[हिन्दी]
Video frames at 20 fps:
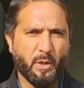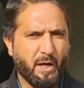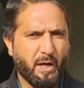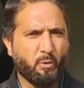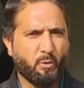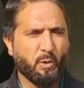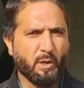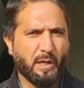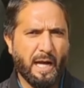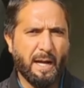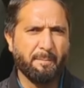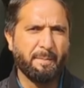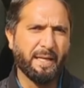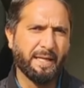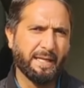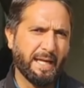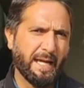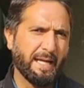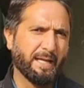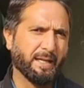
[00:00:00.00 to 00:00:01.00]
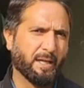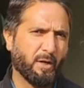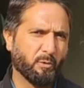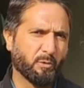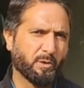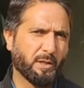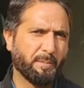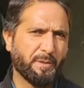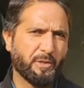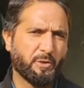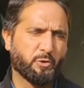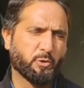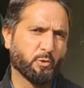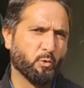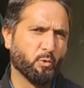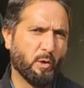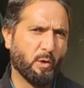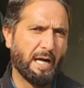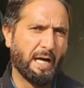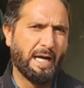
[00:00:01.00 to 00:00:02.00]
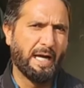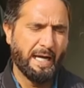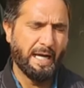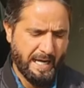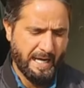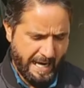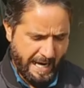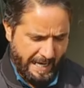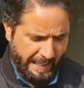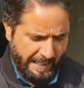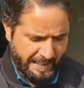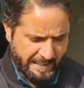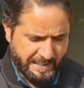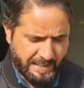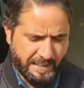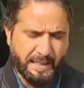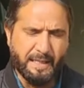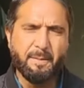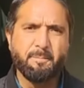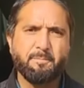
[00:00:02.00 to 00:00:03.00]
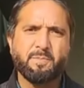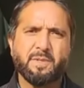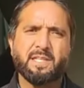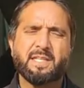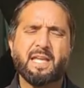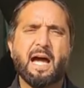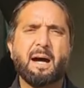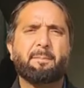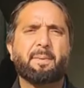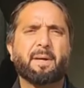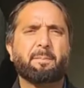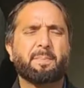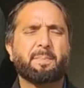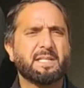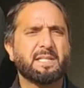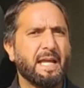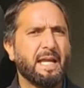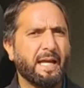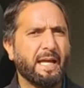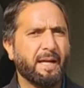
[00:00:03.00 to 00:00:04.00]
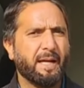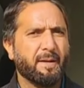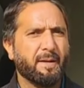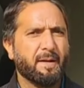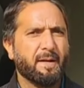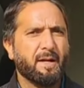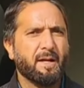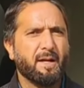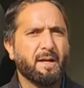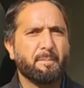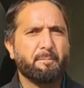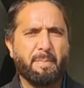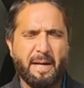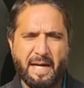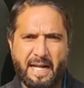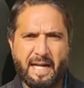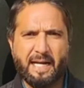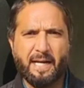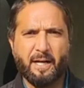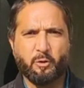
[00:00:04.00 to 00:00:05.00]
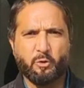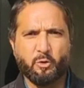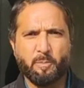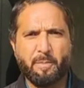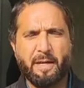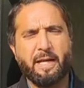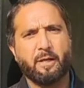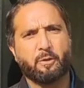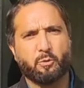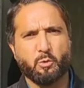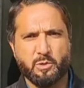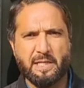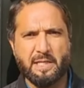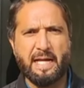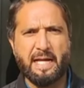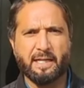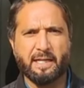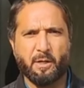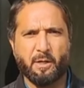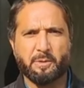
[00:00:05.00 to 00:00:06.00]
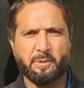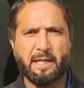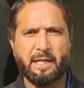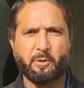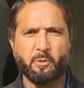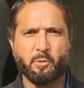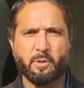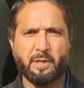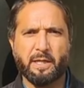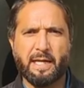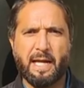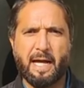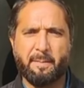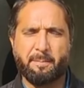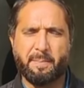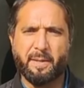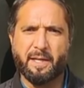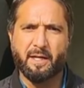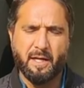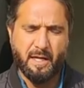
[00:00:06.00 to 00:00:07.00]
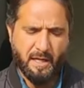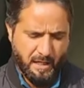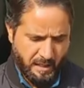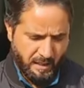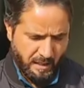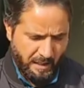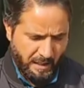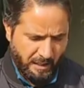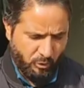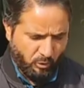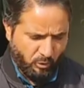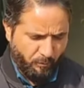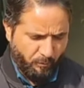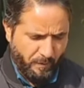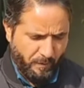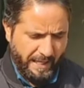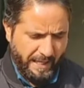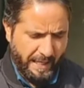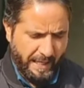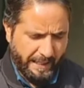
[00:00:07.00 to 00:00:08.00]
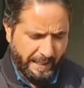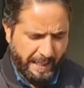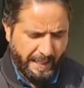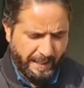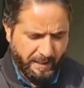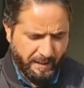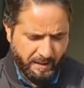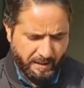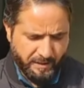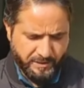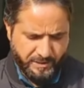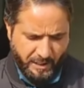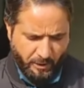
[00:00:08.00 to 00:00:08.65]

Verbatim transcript: पोरा कुलगाम में ये एनकाउंटर अभी शुरू हुआ है अगरची यहाँ पर पिछले बारह घंटों में दूसरा एनकाउंटर है क्योंकि यहाँ पर कुपवारा के